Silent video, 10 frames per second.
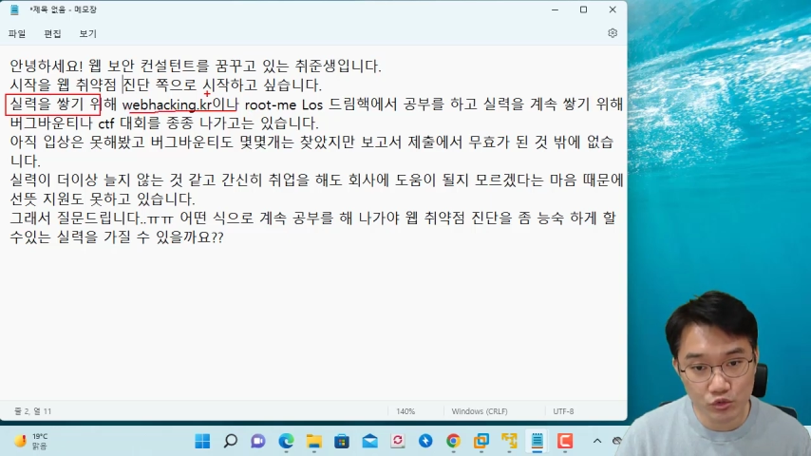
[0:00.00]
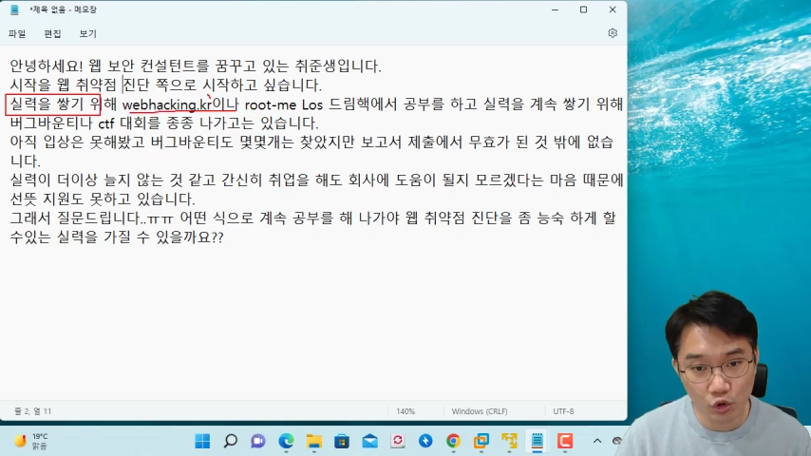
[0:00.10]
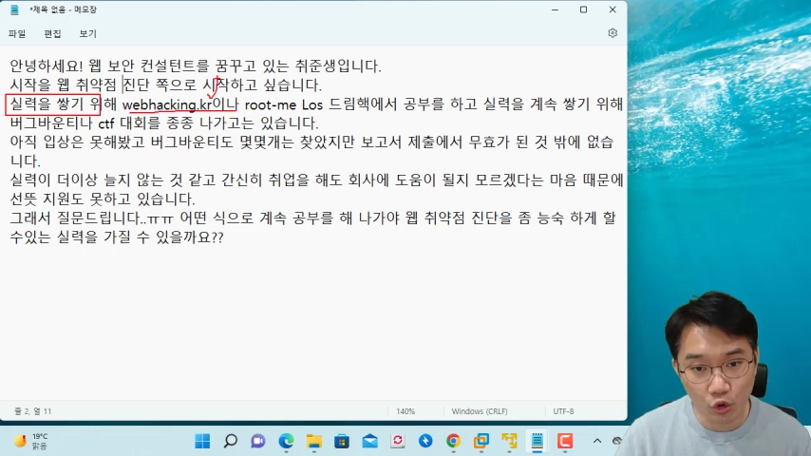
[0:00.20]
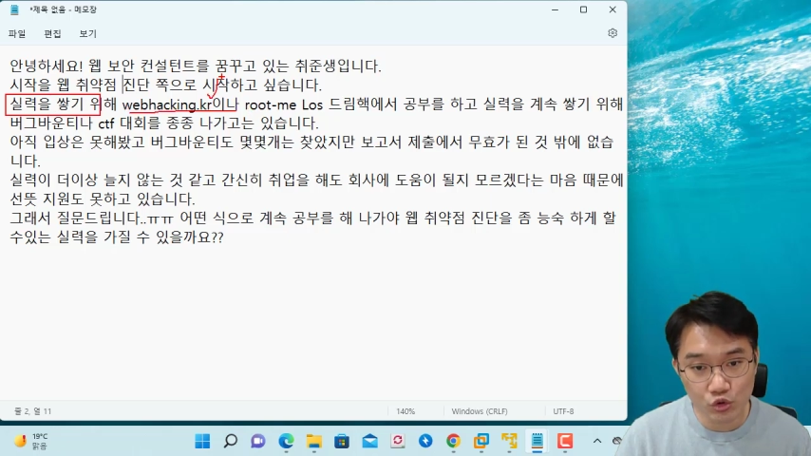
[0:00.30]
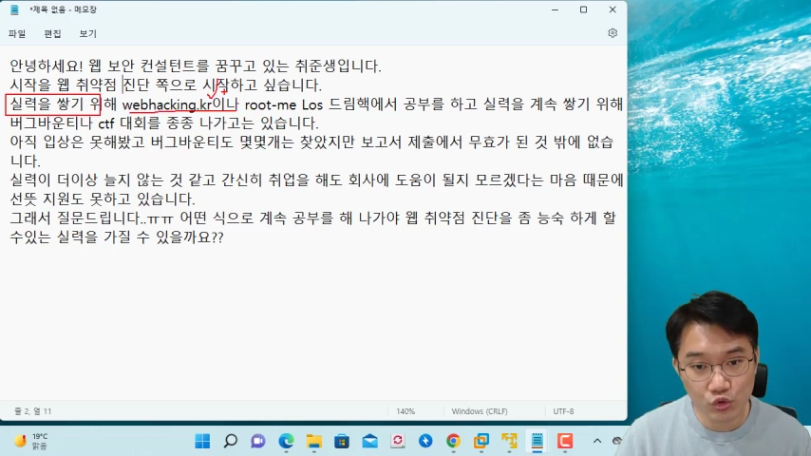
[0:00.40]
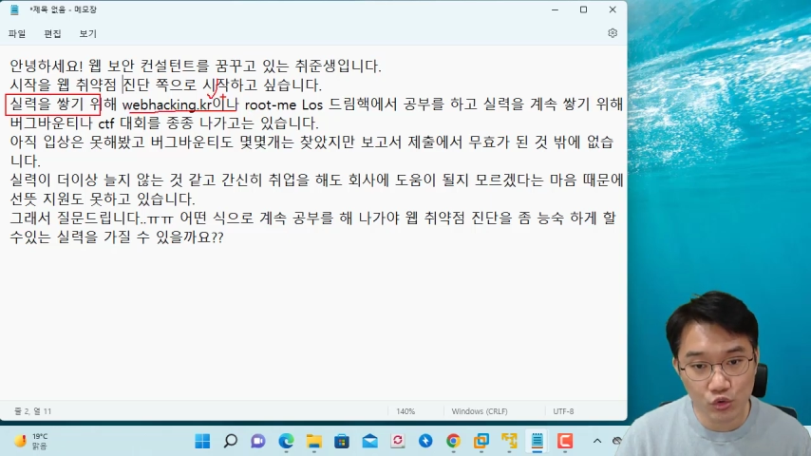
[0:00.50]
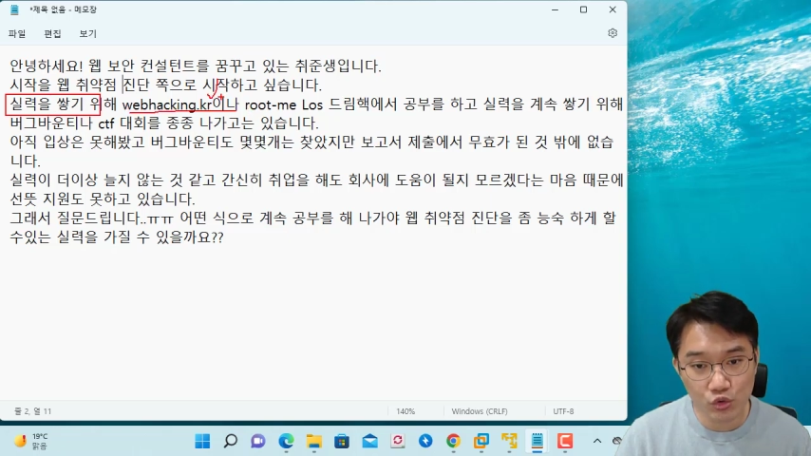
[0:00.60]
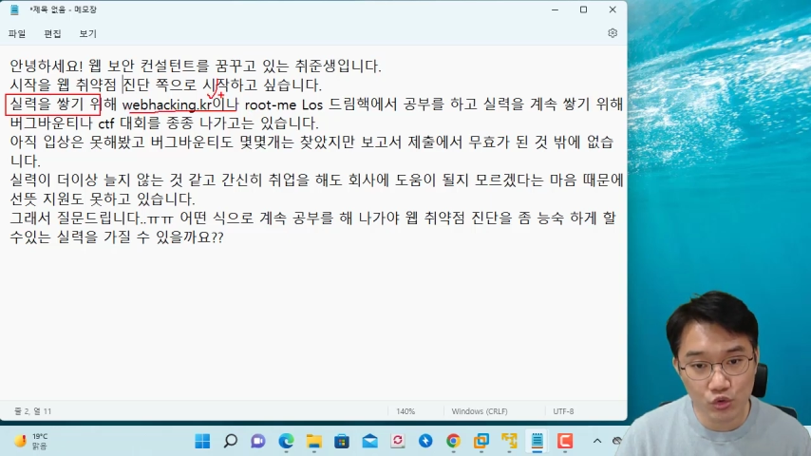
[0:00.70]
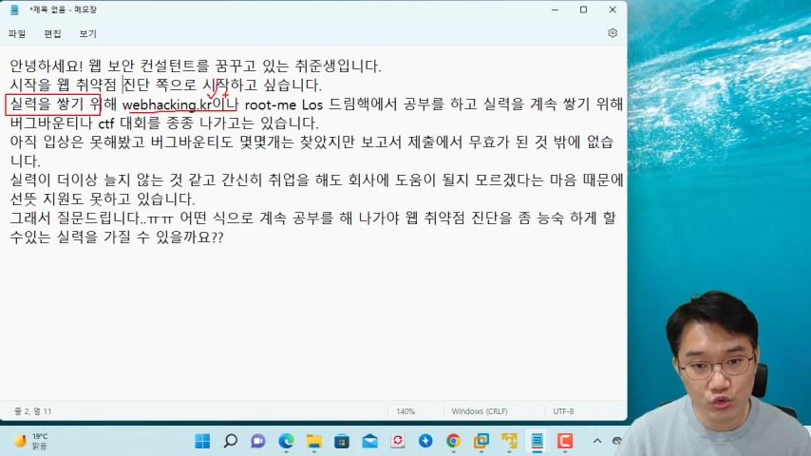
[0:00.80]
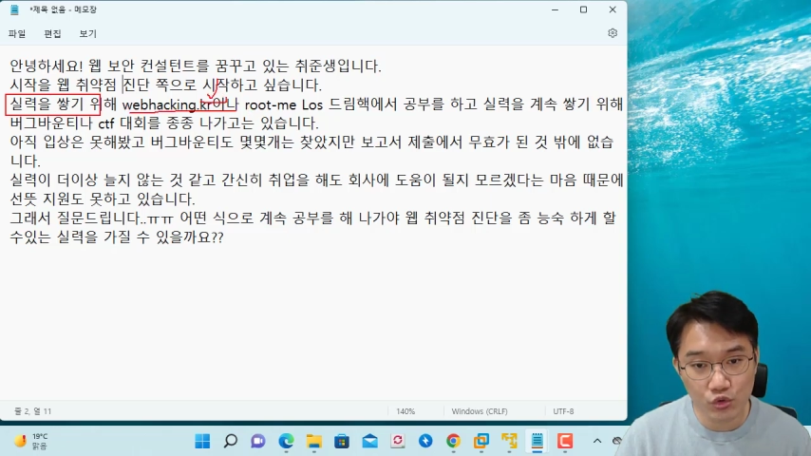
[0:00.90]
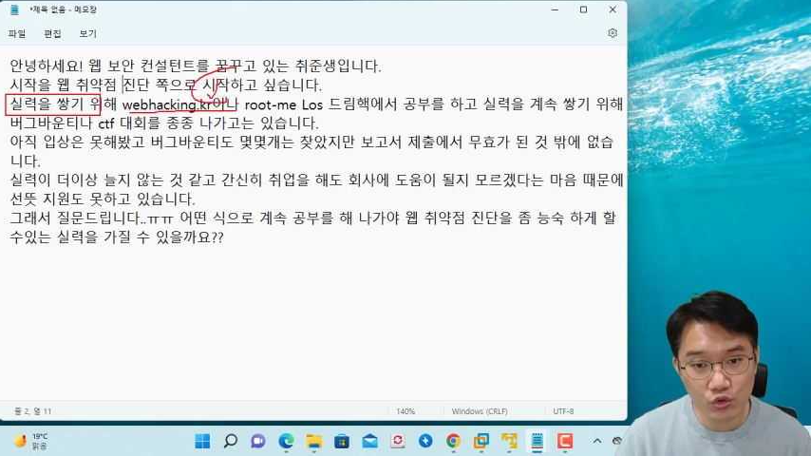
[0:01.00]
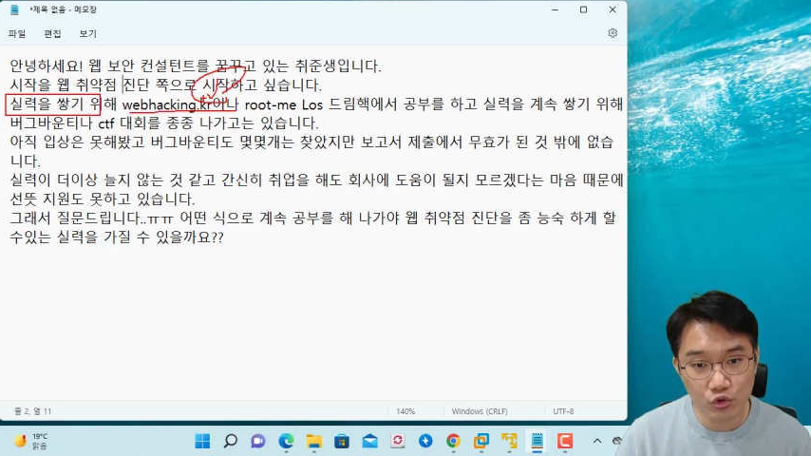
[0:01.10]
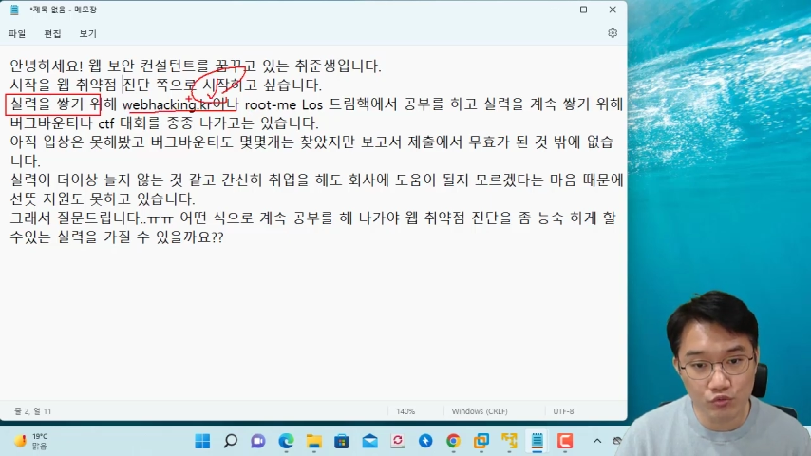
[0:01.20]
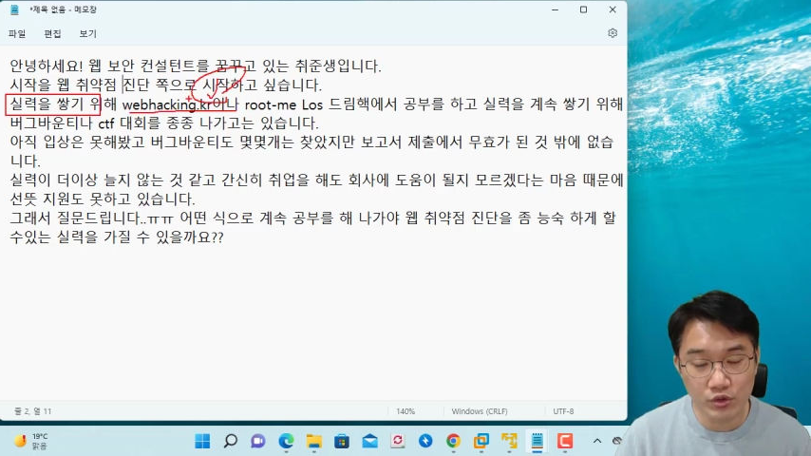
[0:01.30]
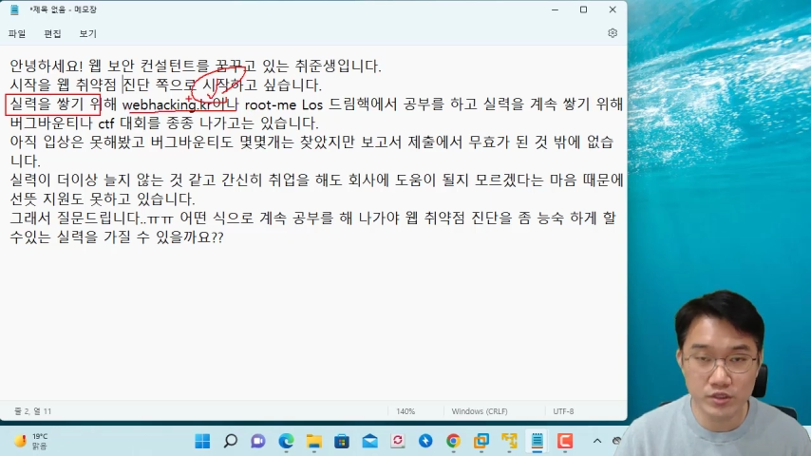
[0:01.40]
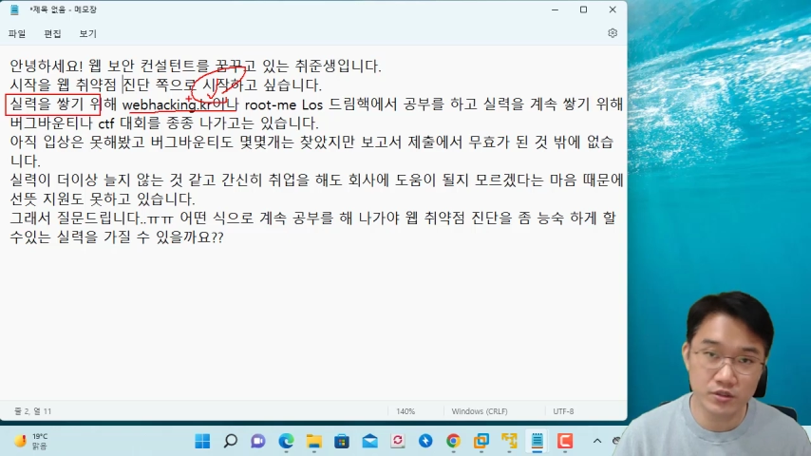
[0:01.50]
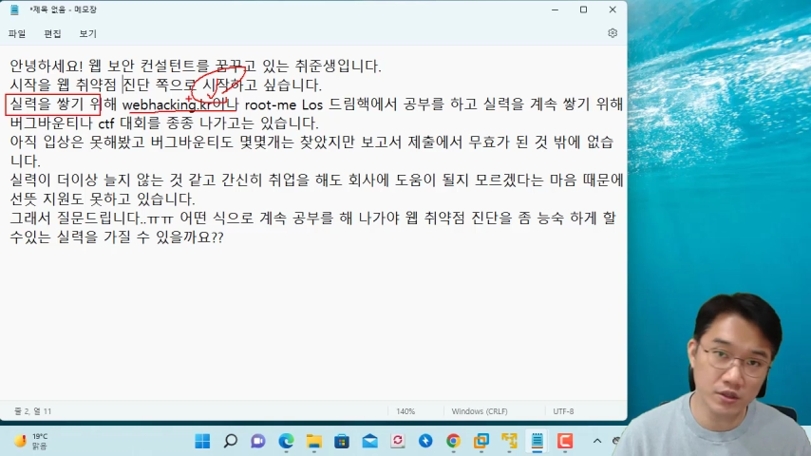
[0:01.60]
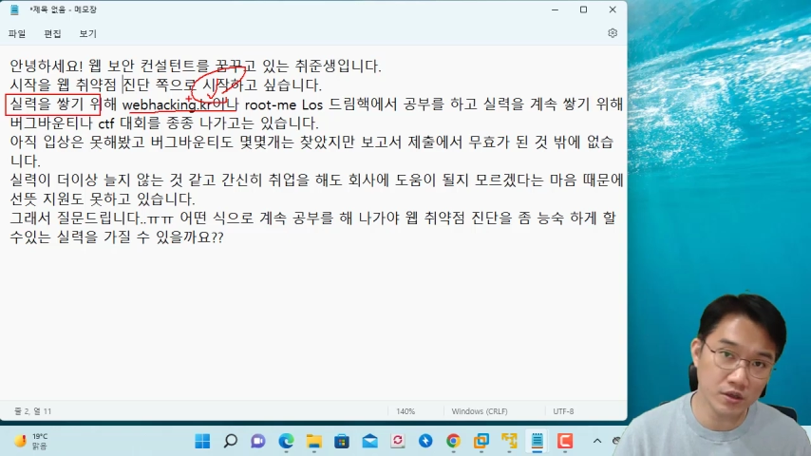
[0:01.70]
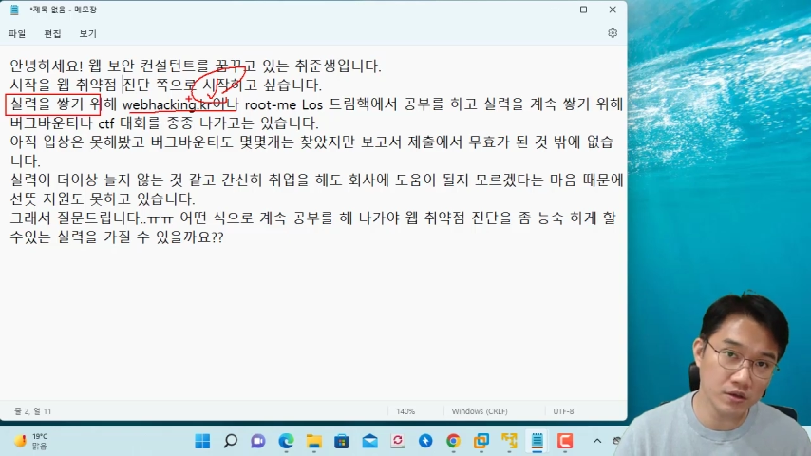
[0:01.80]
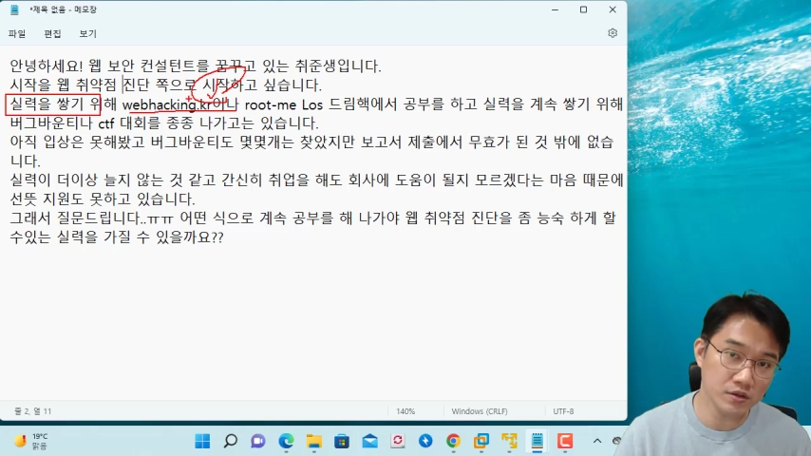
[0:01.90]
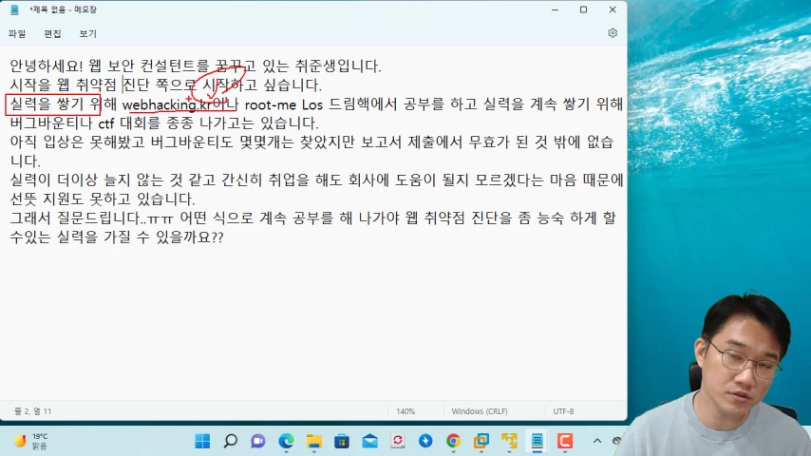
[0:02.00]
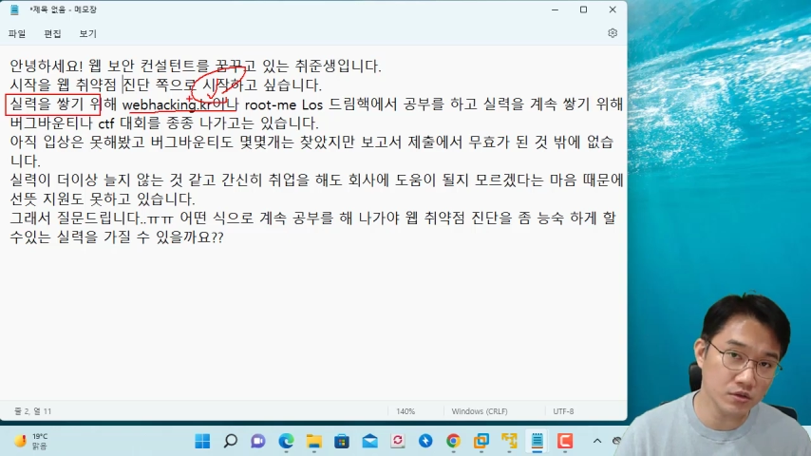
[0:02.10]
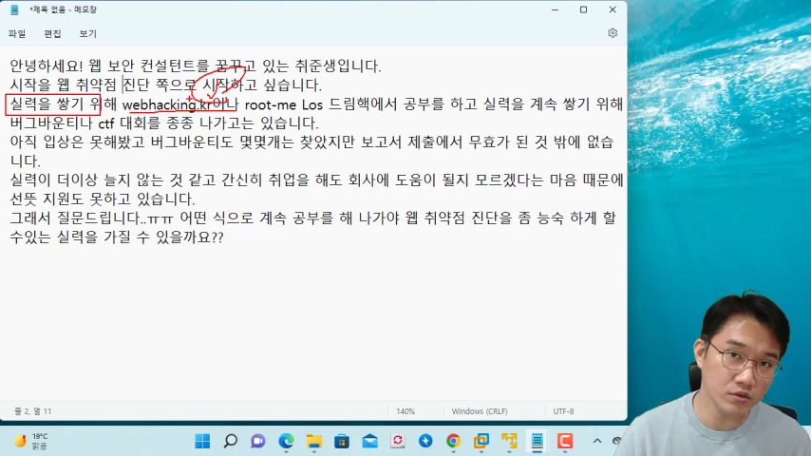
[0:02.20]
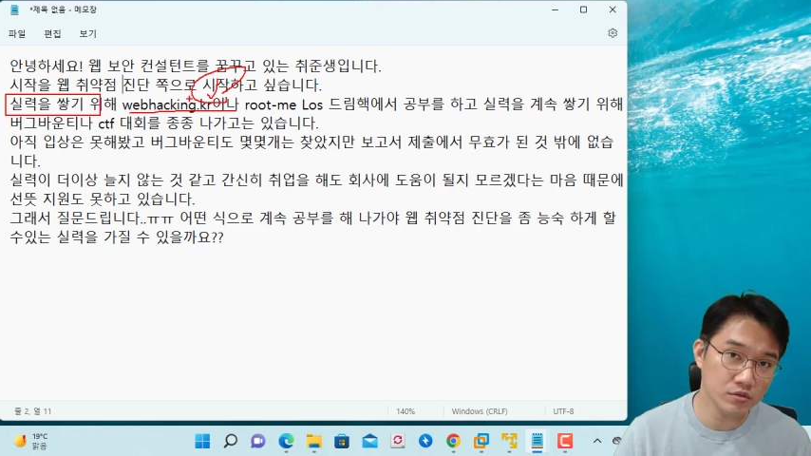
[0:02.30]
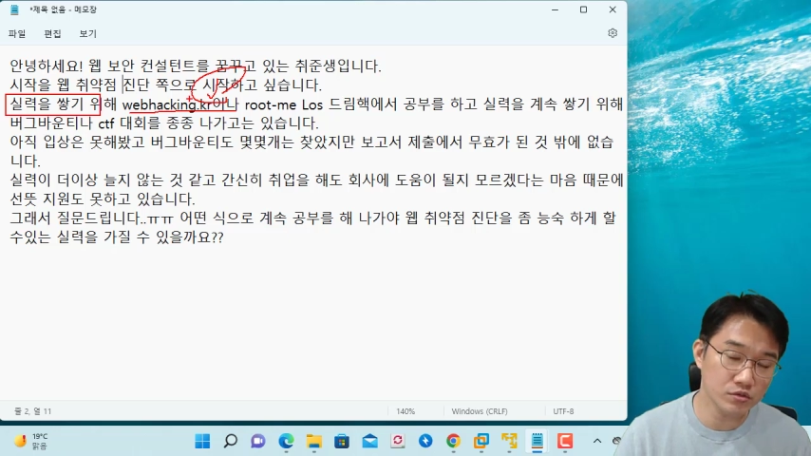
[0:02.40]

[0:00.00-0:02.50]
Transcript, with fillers: 저도 이거 공부할 때 했어요